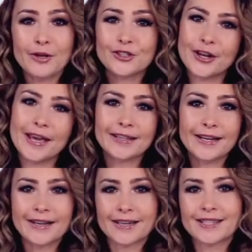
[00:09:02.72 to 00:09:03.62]

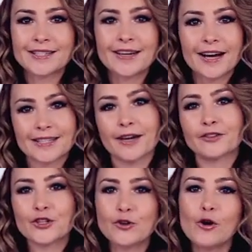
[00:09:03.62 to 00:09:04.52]
Межрегиональная ассоциация
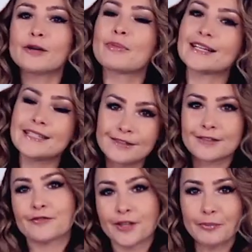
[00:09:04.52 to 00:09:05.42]
автошкол
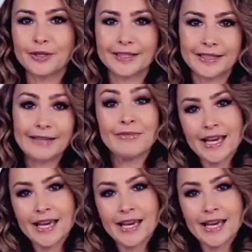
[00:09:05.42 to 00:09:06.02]
обратилась в ГИБДД